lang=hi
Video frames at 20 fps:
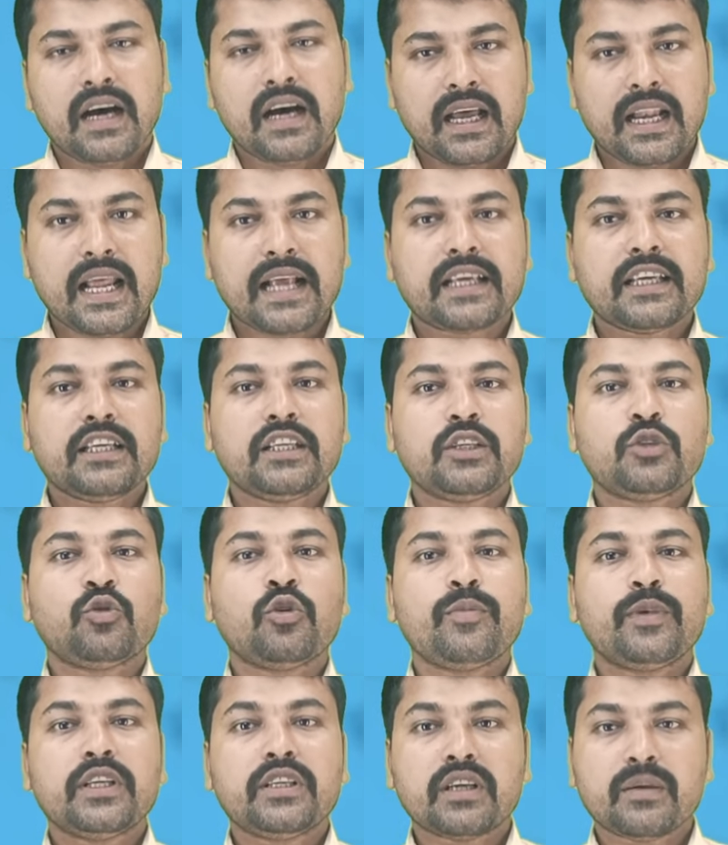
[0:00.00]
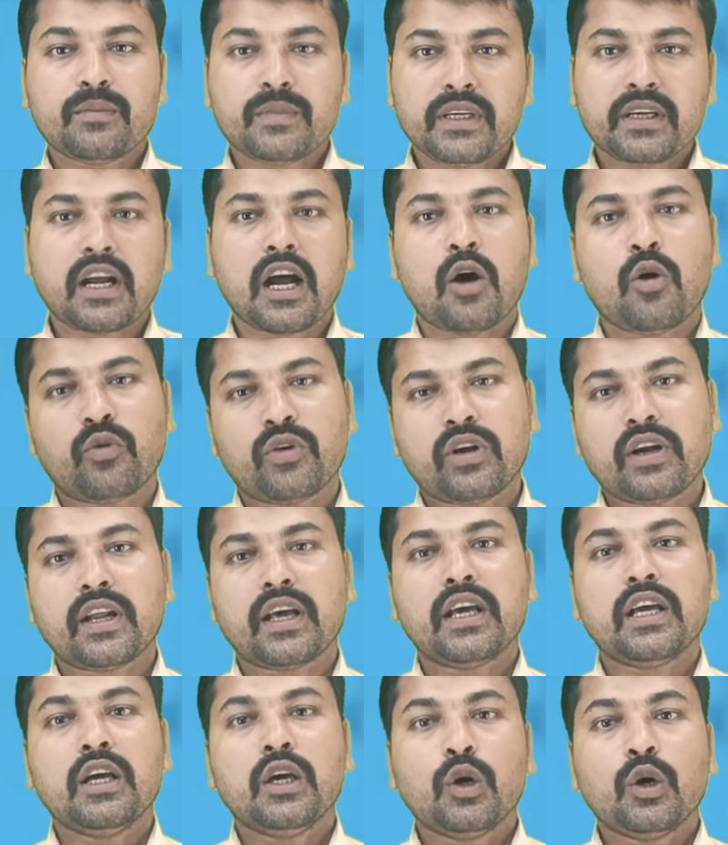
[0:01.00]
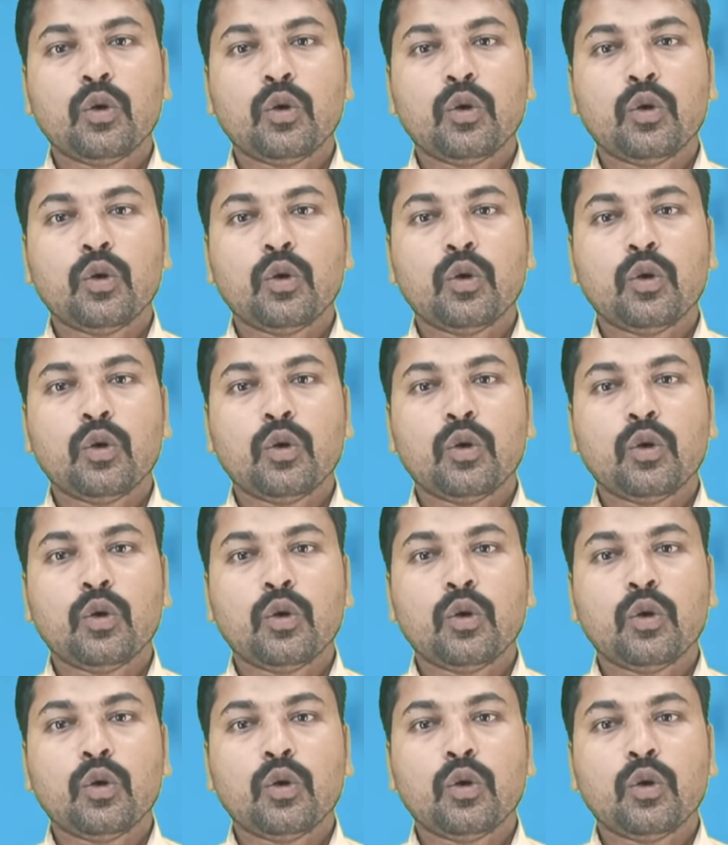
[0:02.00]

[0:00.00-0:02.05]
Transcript: हालांकि जो भी जमीन का ओनर है